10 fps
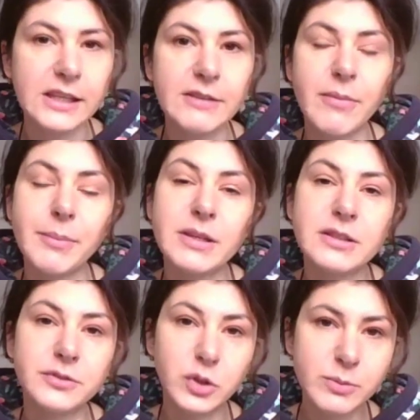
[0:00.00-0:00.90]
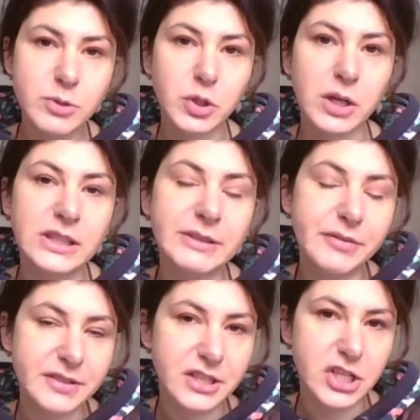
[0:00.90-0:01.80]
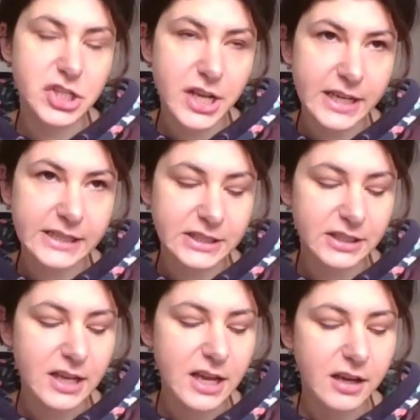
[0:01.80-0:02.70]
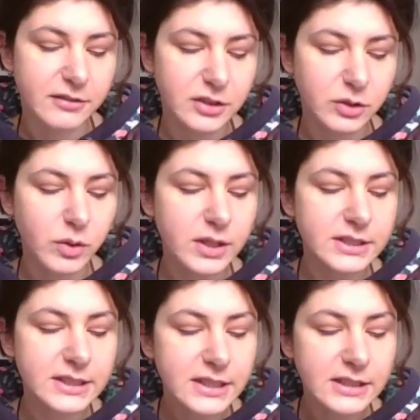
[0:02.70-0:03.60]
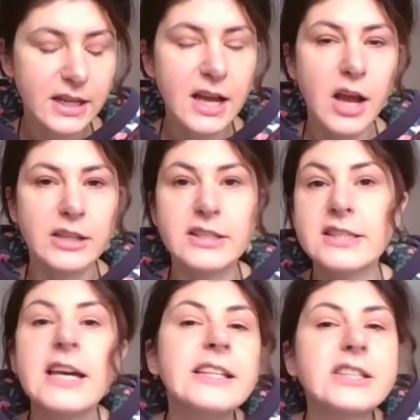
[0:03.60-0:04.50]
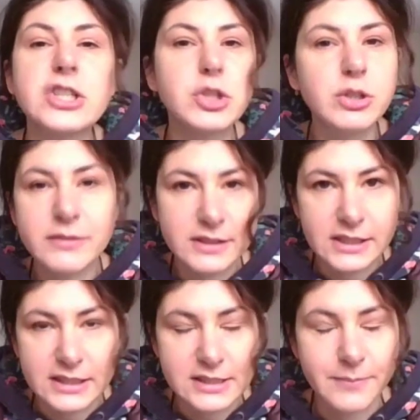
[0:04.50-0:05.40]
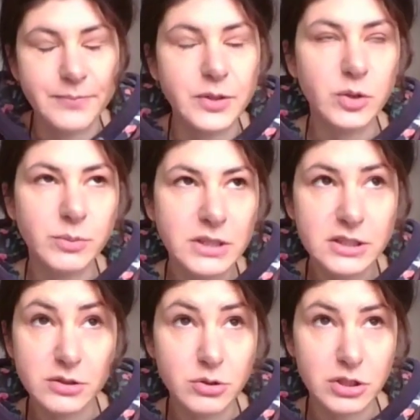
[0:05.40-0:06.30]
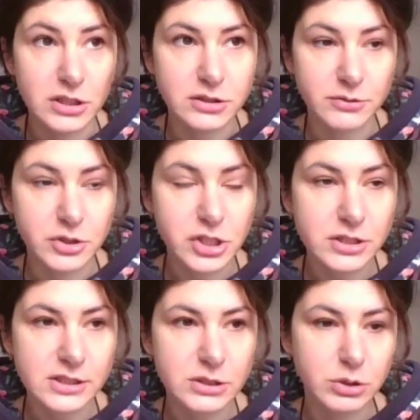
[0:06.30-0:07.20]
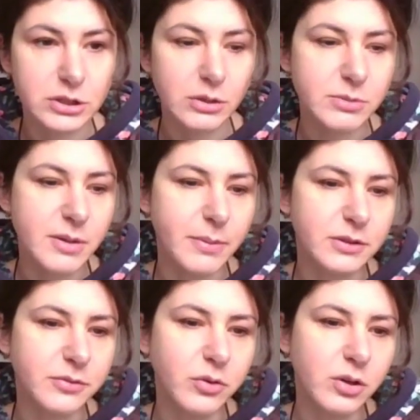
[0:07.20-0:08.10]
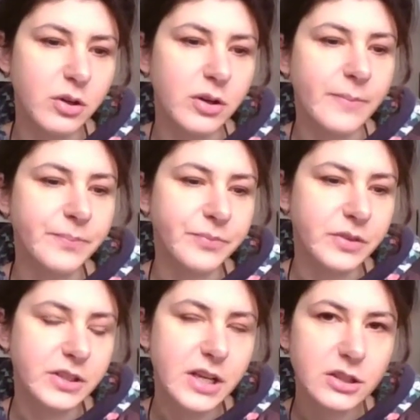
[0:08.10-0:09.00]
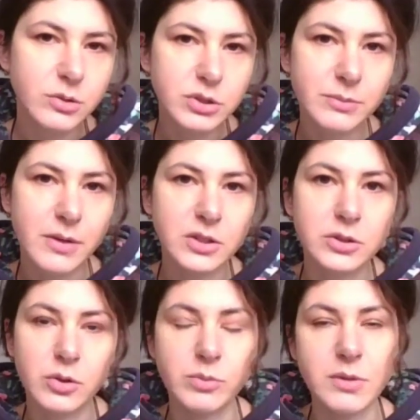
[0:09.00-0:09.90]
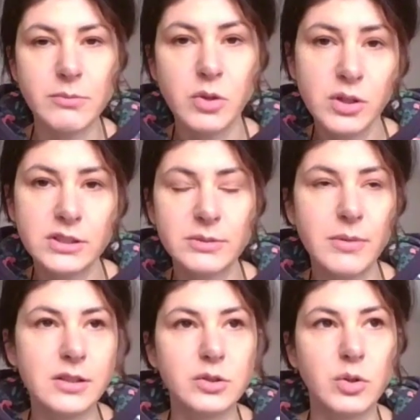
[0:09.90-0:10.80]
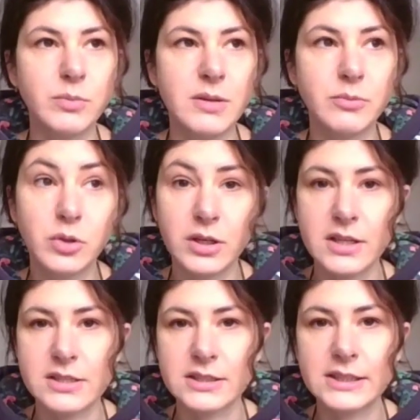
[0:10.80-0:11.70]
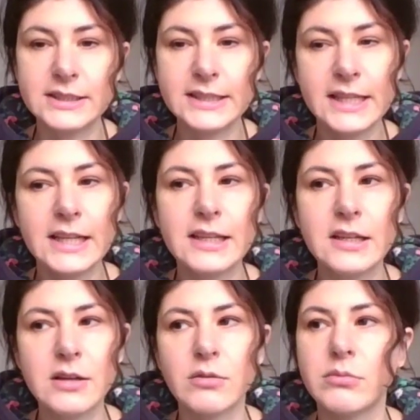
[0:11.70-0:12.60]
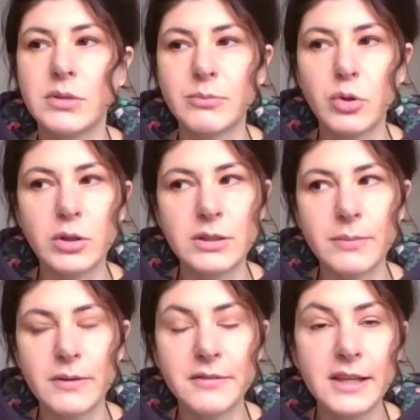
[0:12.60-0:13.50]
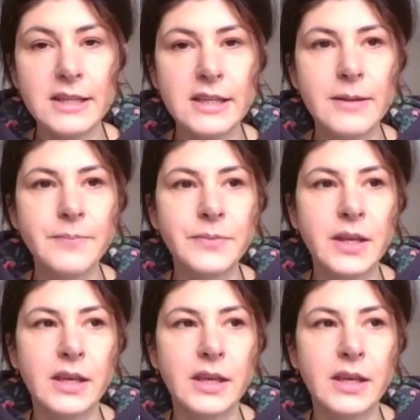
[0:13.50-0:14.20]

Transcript: И момент в том, что когда вы возвращаетесь в такое дело, не знаете, за что хвататься. И у меня тоже так случилось, то есть да, у меня портфолио не на одну тематику, у меня много тематик, у меня много разных стилей, у меня много направлений.